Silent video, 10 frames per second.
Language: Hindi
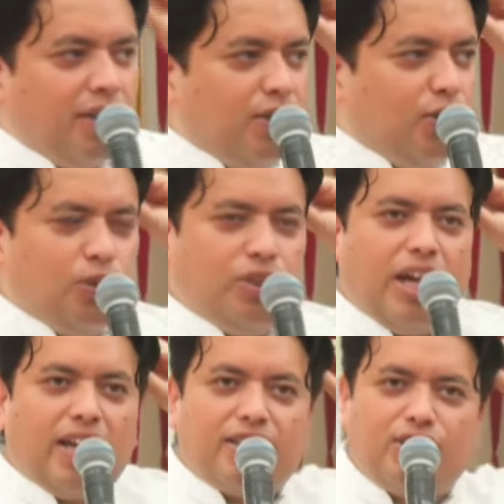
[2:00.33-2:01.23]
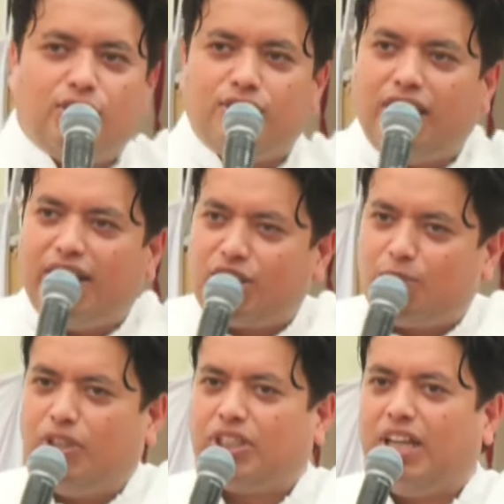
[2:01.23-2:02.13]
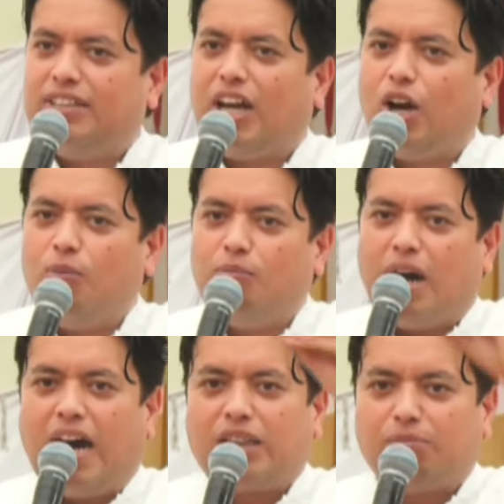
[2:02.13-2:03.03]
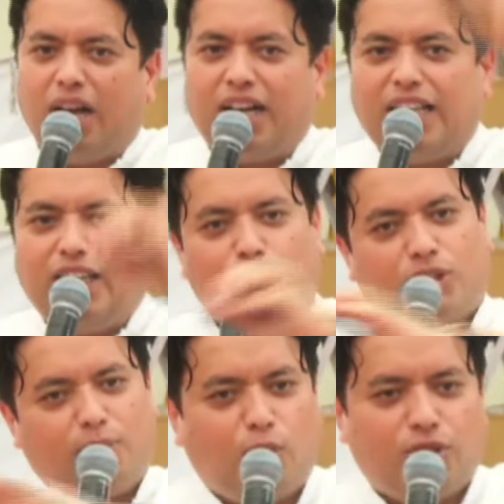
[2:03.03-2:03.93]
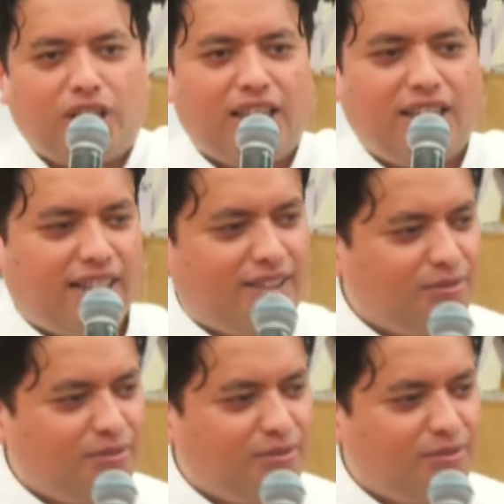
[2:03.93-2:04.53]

दुनिया के किसी देश में चले जाओ महात्मा गांधी को सब लोग जानते हैं